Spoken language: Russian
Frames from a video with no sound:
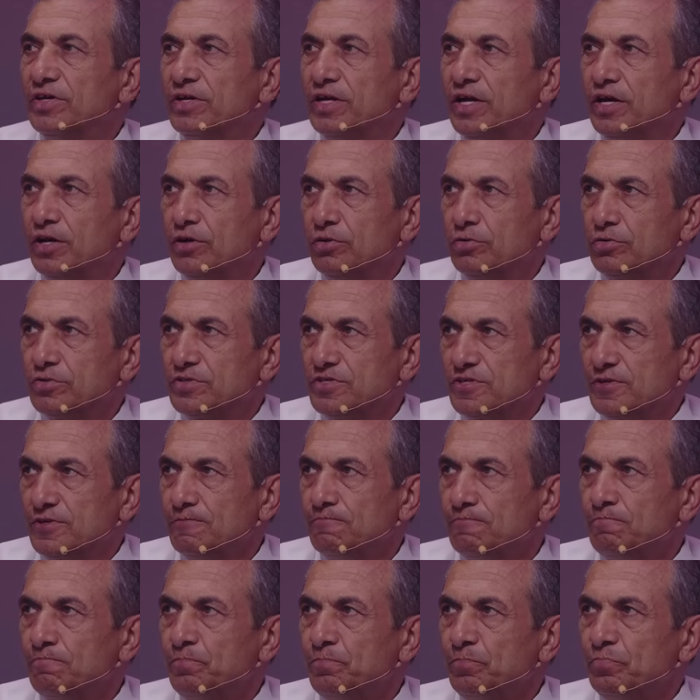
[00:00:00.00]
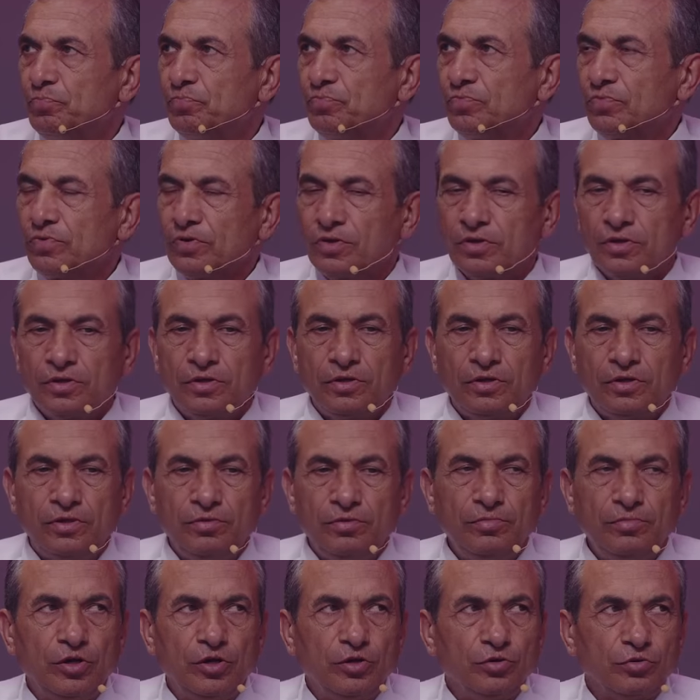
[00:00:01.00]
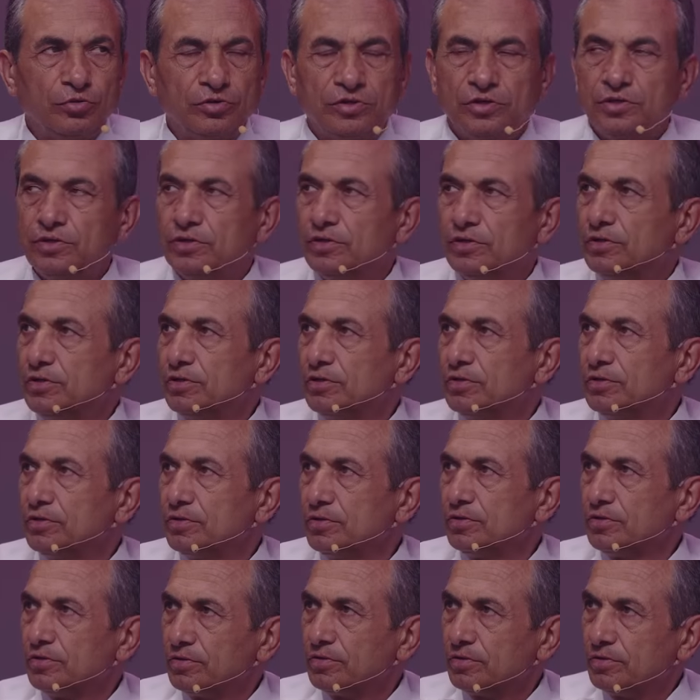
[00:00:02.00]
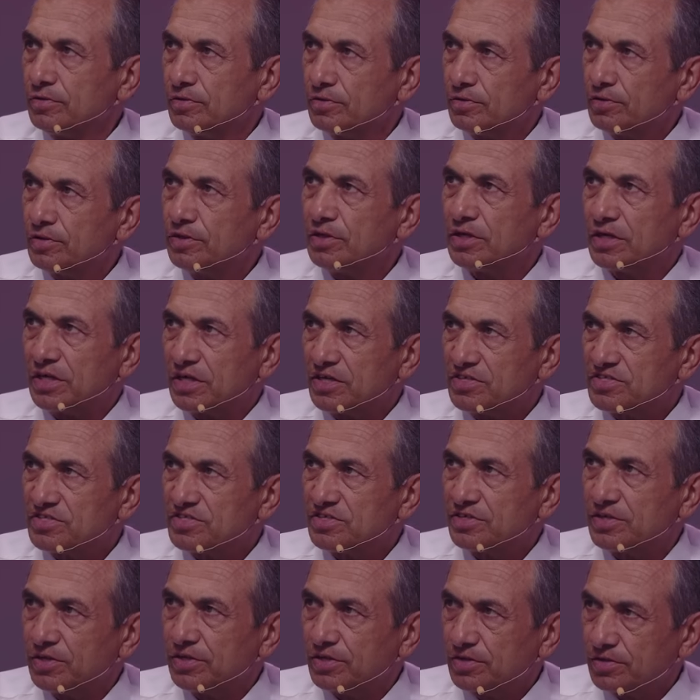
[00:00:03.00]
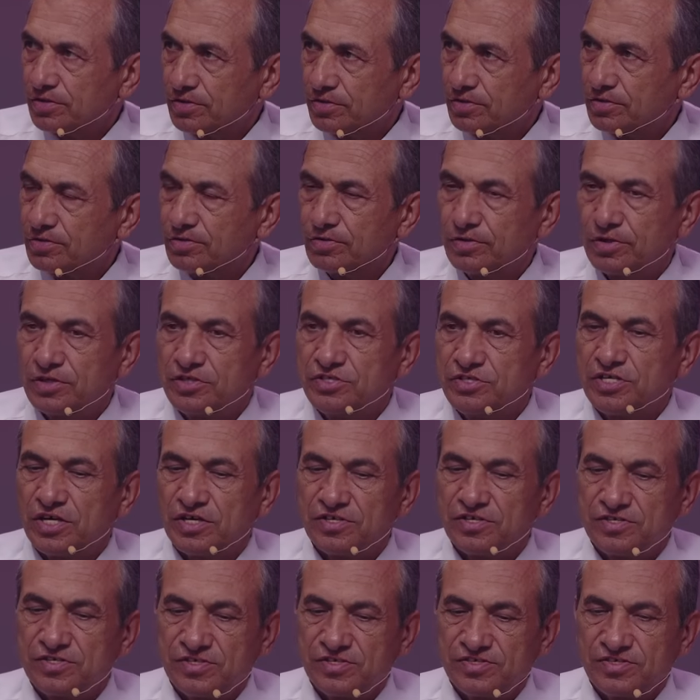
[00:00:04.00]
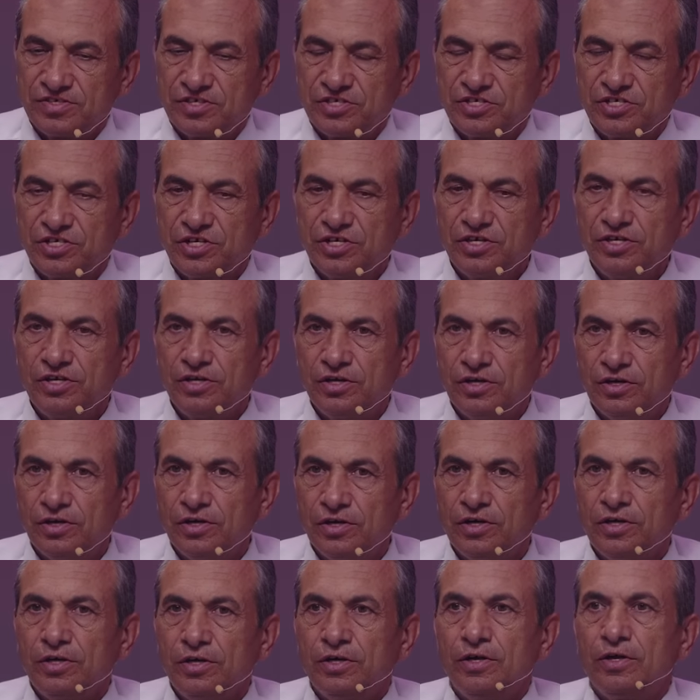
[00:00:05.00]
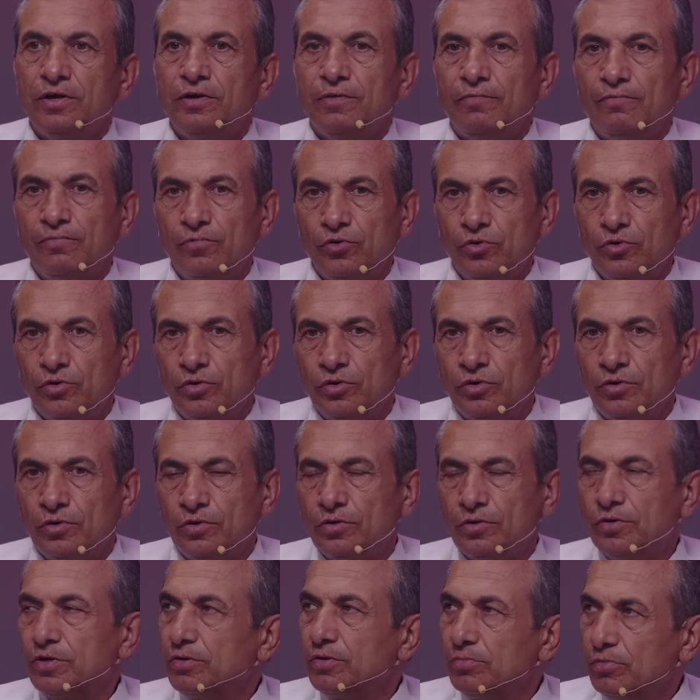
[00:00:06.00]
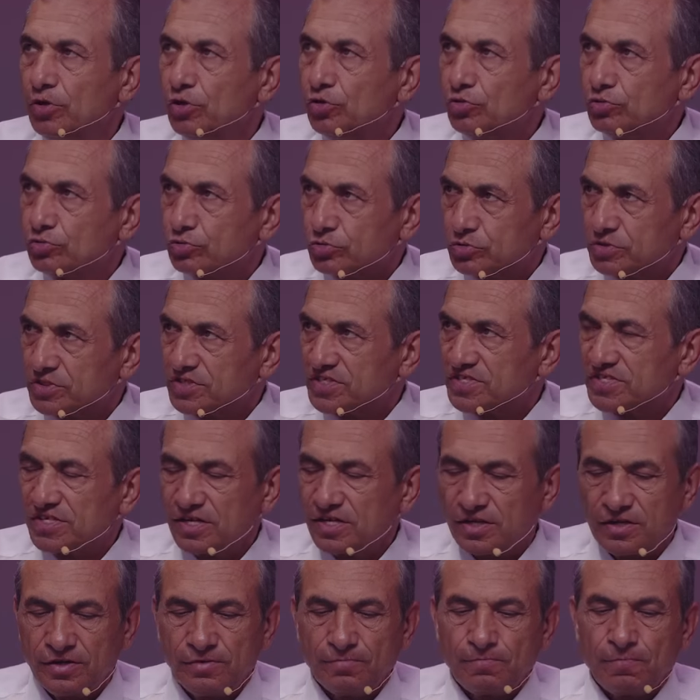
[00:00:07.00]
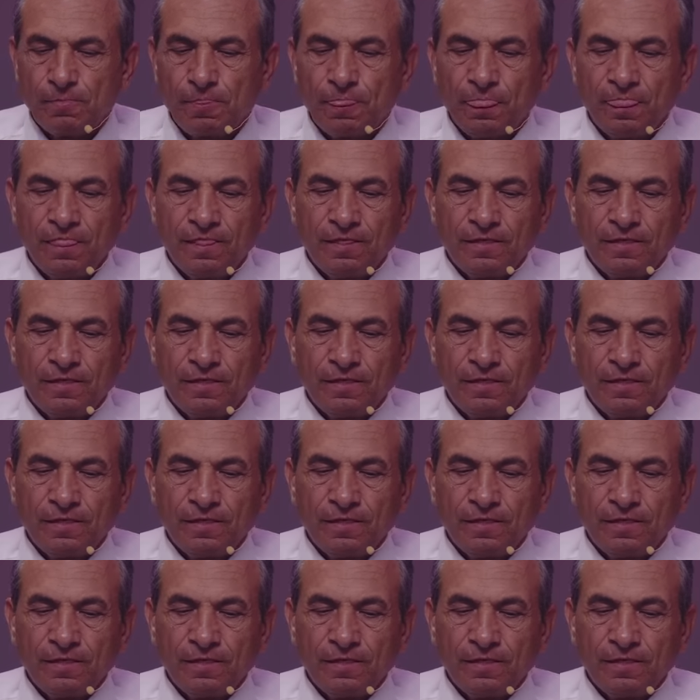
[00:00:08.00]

повторяются и имеют э, разные отчасти значения, но имеют ту же цель.